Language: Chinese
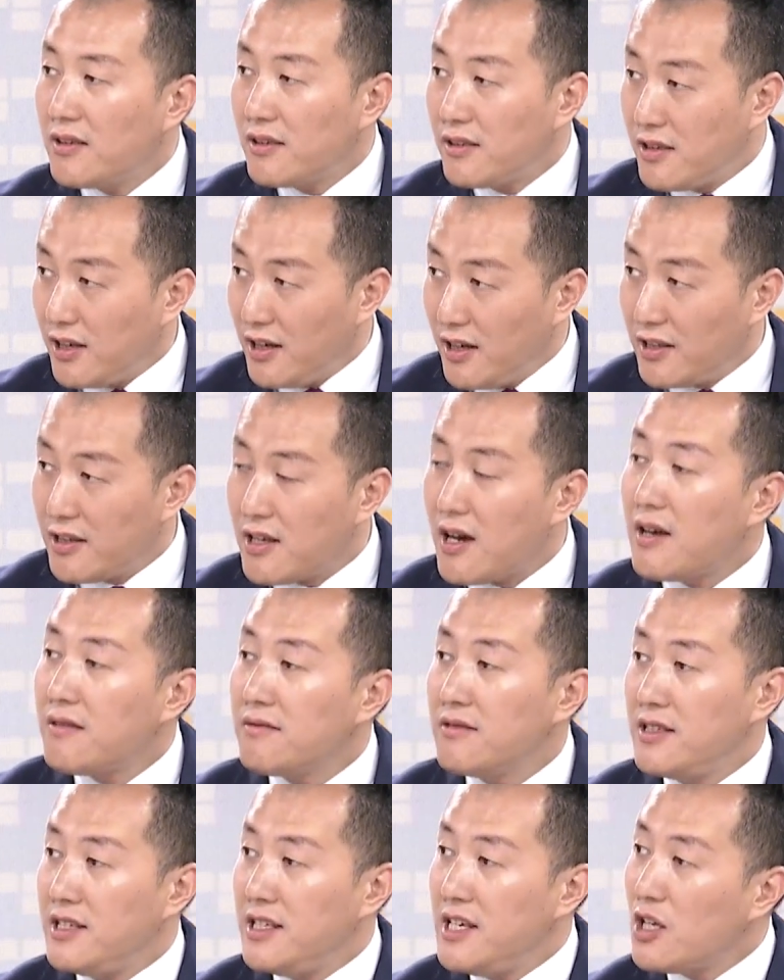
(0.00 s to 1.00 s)
底的
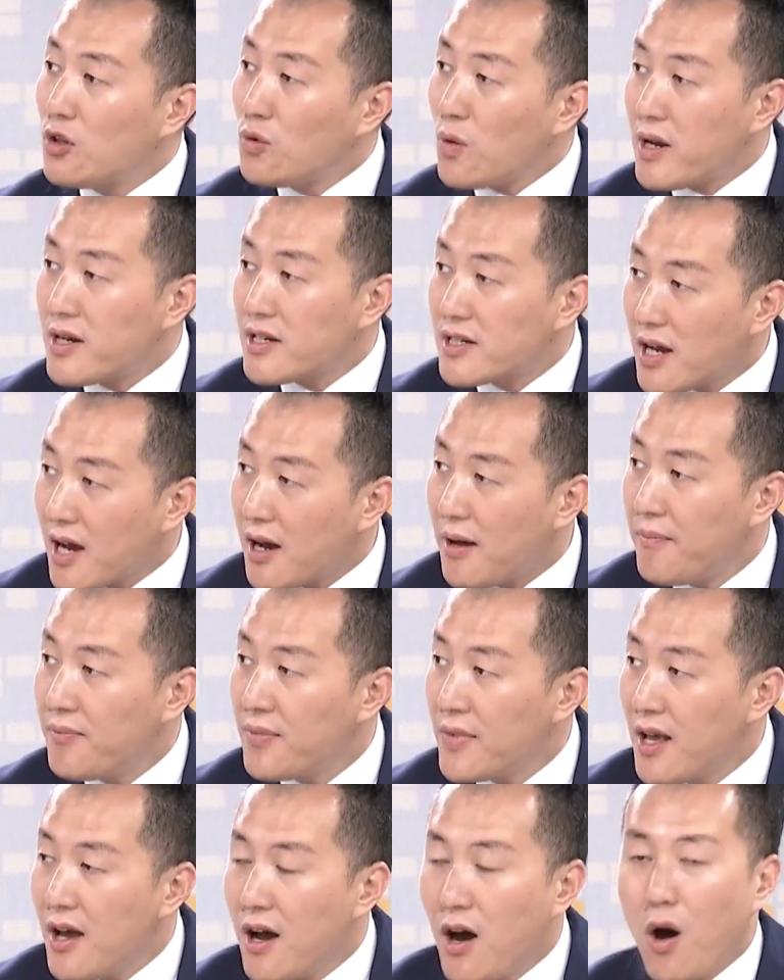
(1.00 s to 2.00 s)
阶段上，嗯，
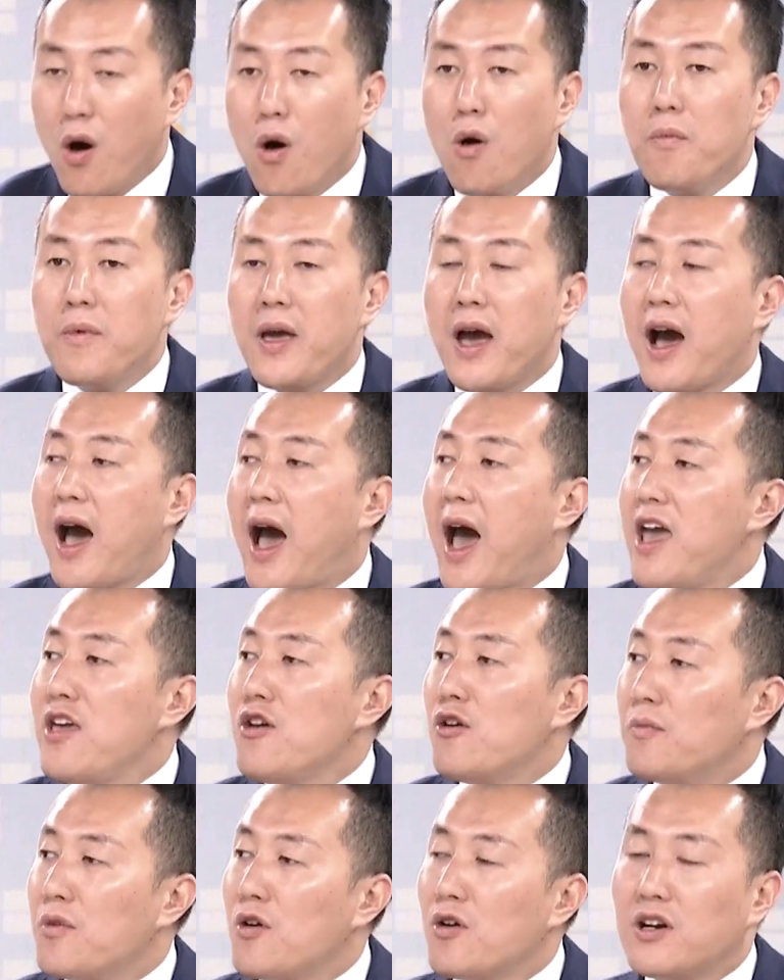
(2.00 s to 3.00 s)
后面还有
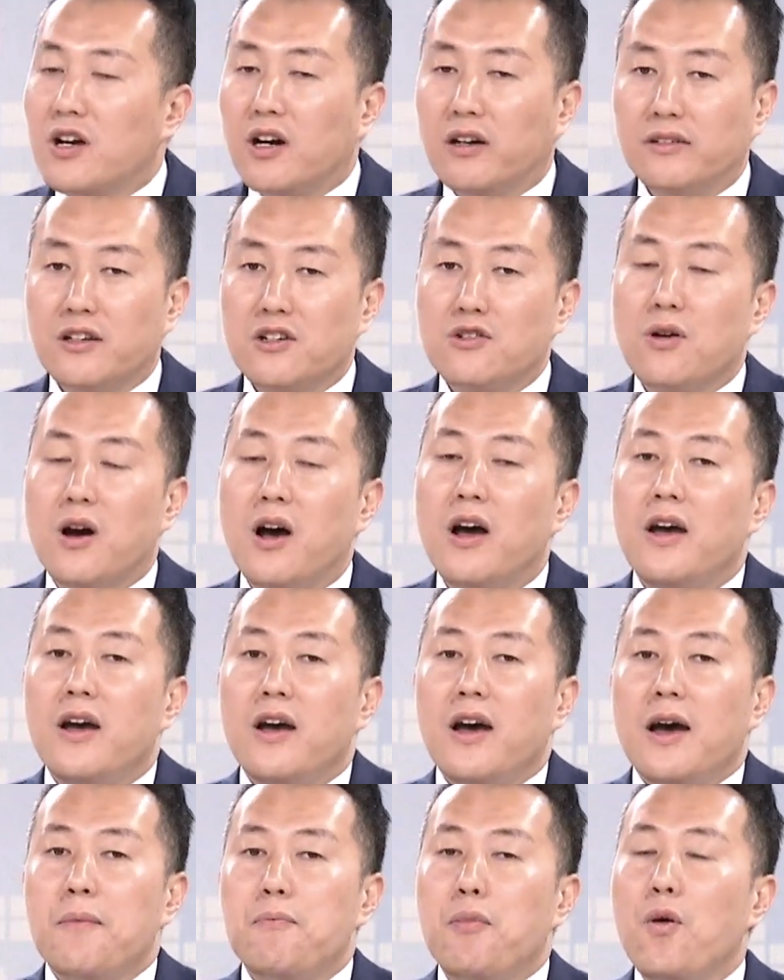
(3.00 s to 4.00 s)
没有可能说，
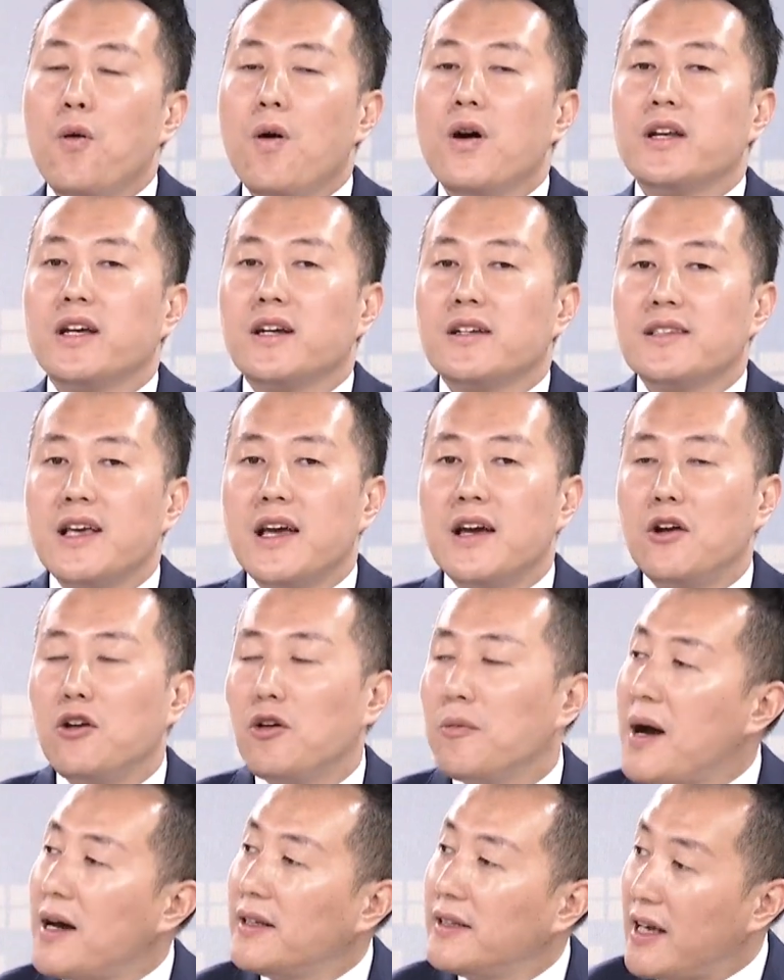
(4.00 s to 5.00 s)
哎，破这个三幺六
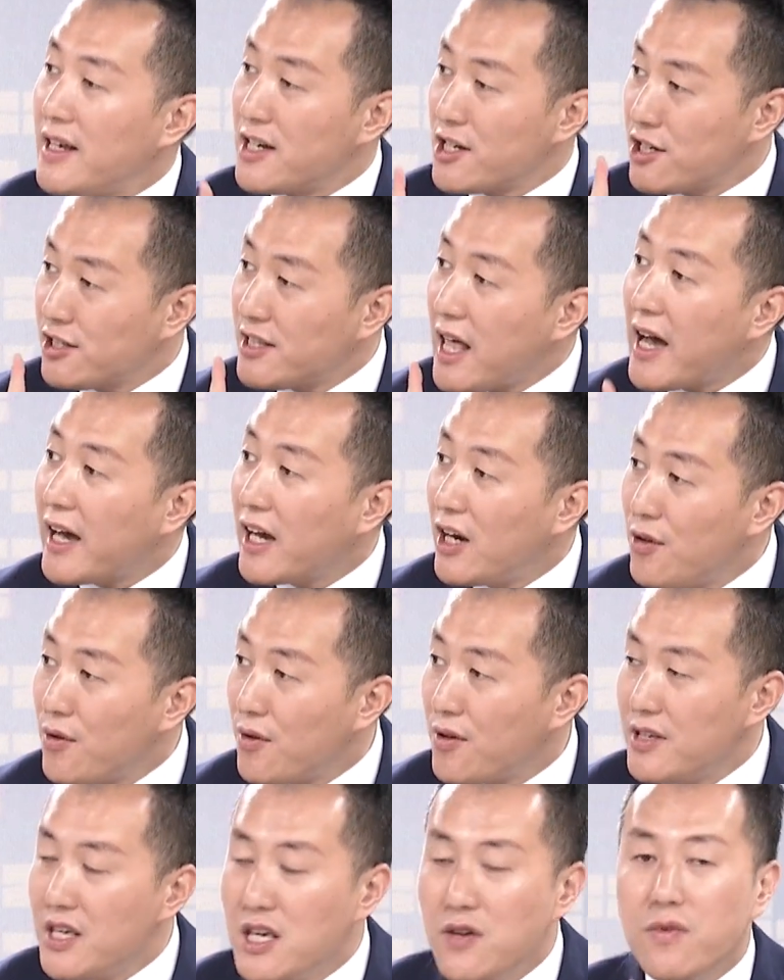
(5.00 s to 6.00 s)
八点是大概率，
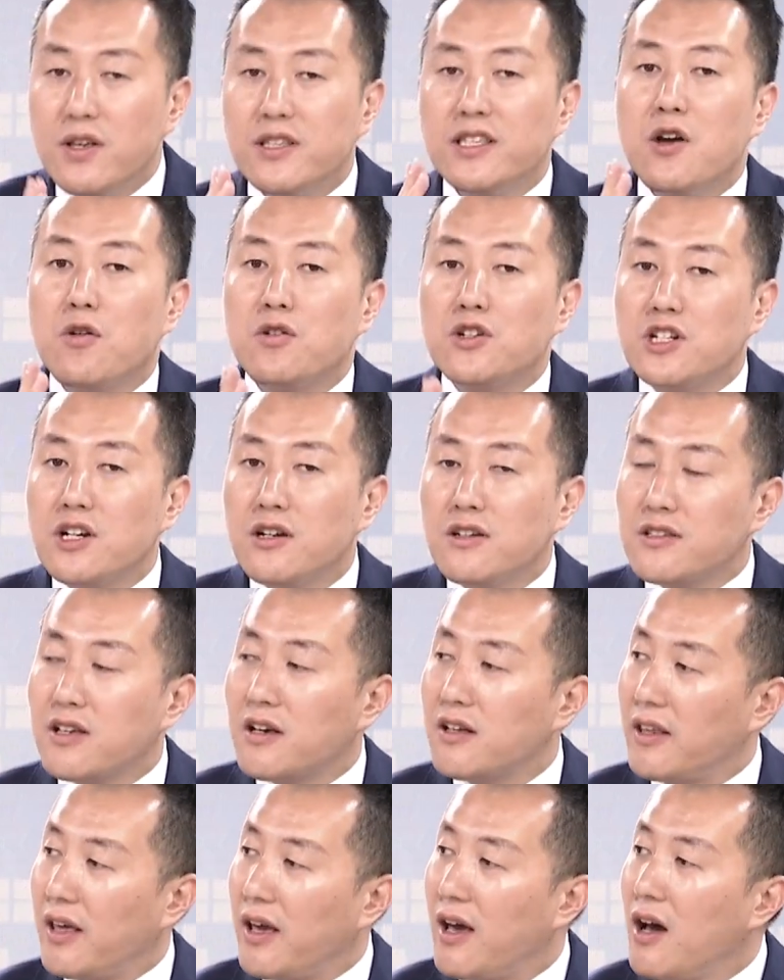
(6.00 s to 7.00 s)
因为先有政策
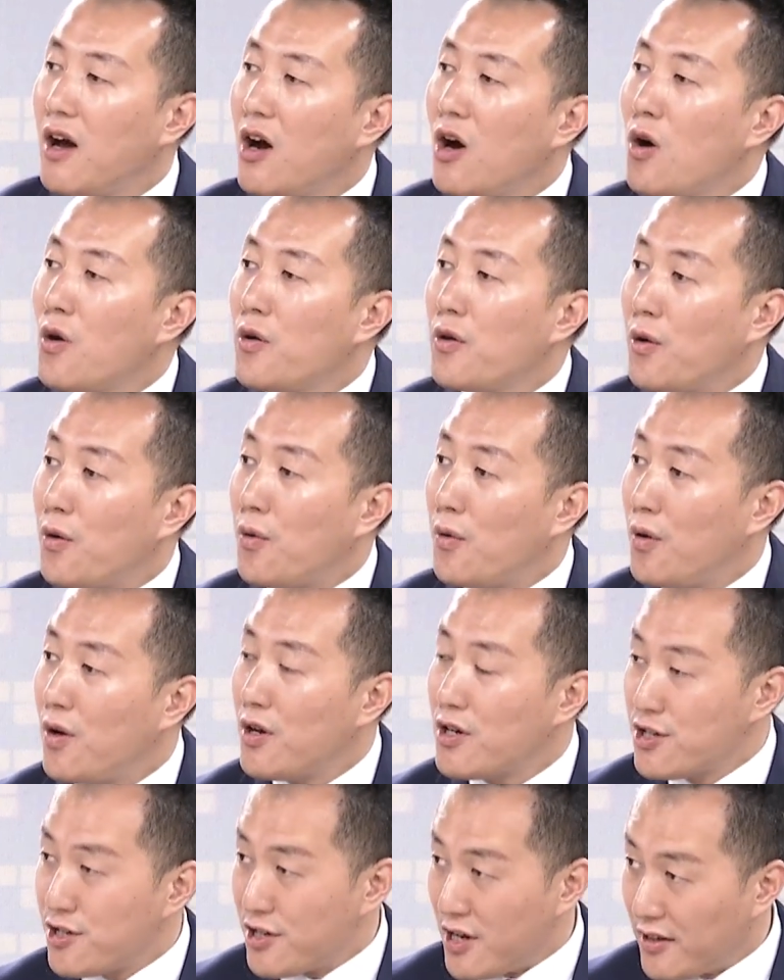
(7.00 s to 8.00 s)
底，后有
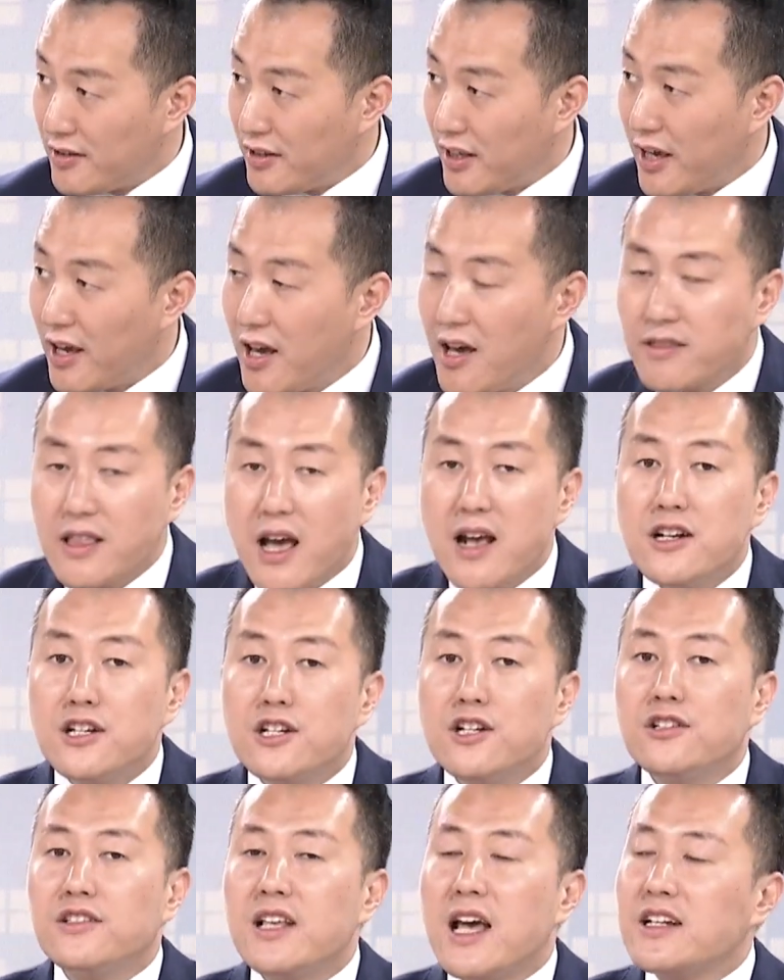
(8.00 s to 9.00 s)
市场底，但
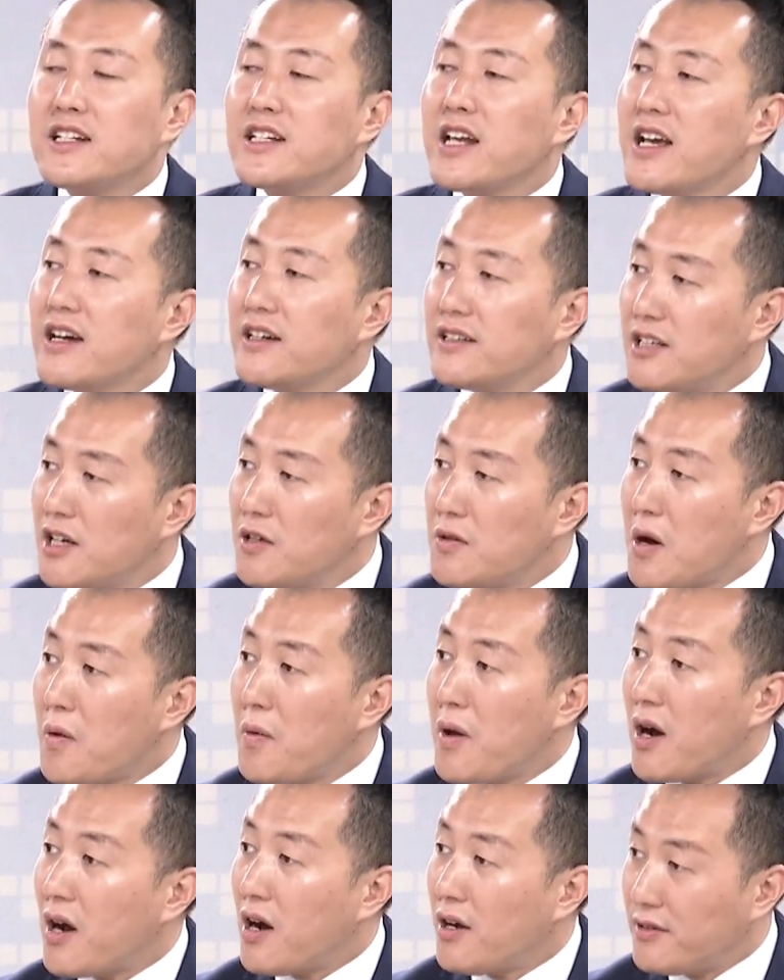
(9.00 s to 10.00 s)
是在这个阶段，我
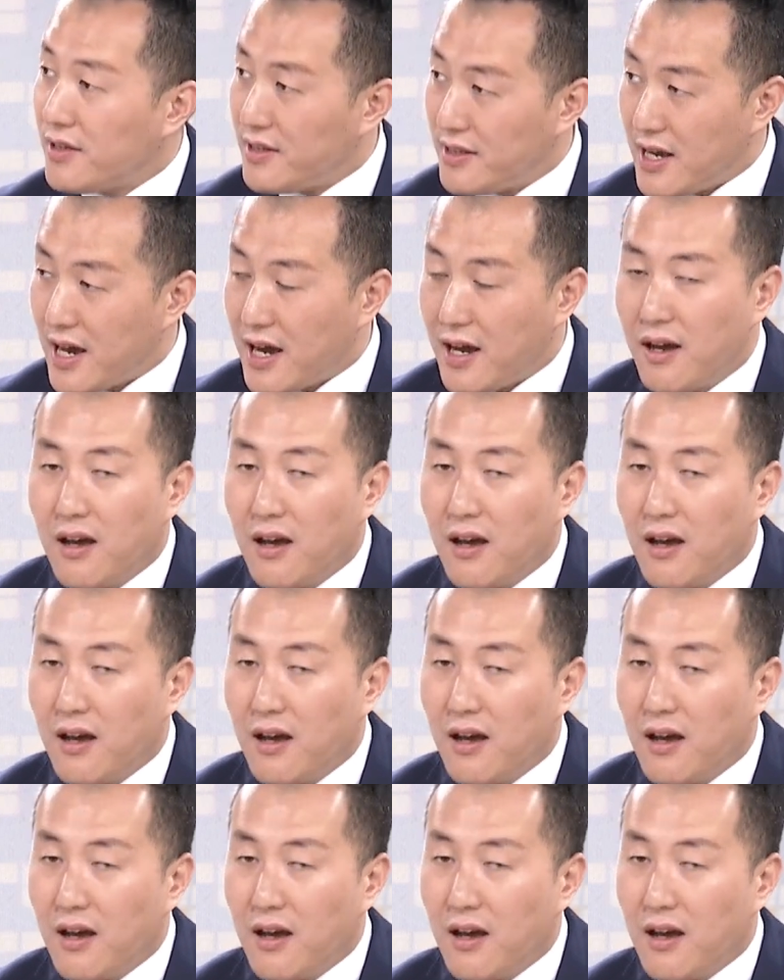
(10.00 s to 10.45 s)
要告诉大家。